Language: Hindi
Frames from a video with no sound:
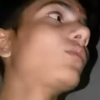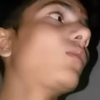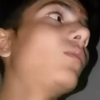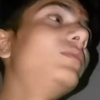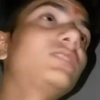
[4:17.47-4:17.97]

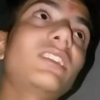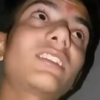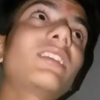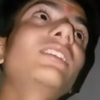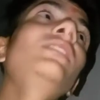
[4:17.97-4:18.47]
तो अभी
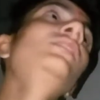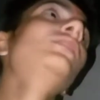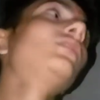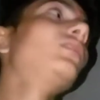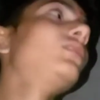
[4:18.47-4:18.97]
चलते
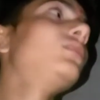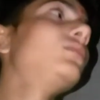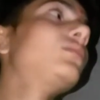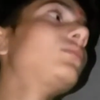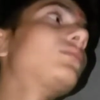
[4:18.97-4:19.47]

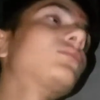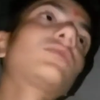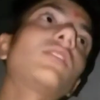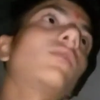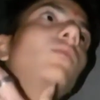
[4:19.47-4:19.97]
हैं
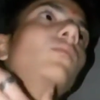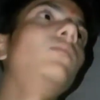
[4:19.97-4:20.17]
चलो